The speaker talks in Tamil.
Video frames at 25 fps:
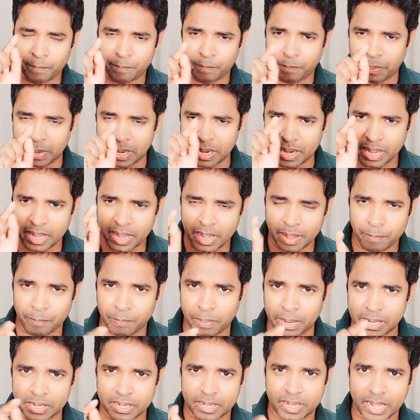
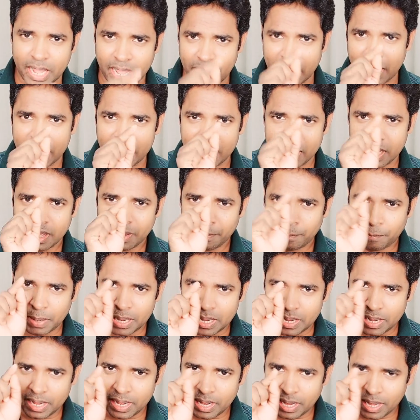பிணையப்பட்ட
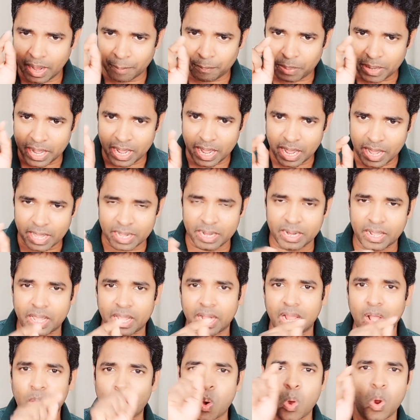பின்னி அப்படியே
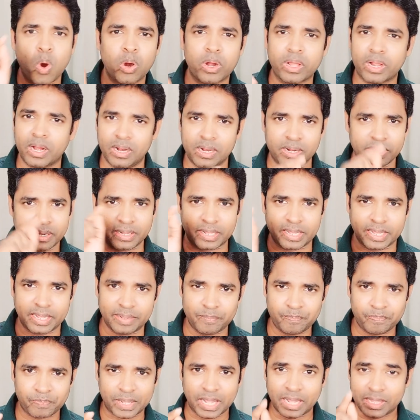இருக்கிற கோடுகள் இருக்குது
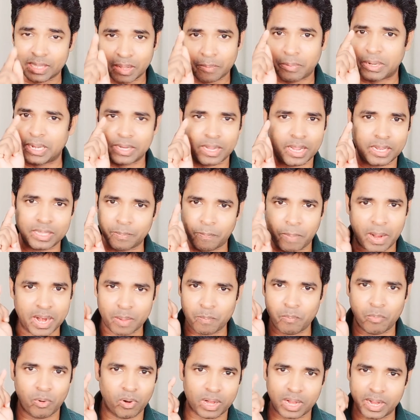அந்த நீங்கள் இந்த
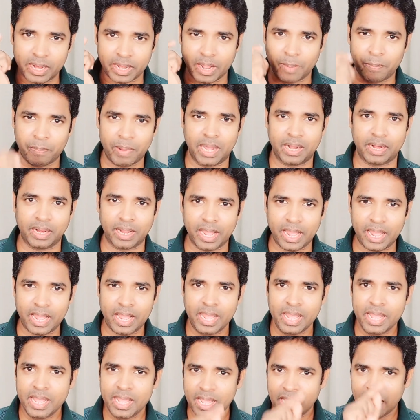படம் போடுற நீங்கள் பாருங்கள்
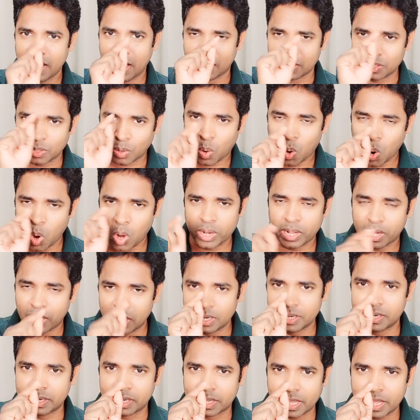அந்த
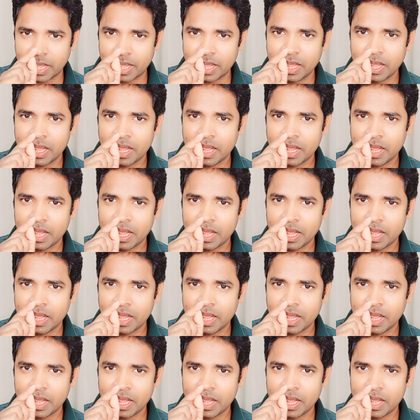கோடுகள் இருக்குது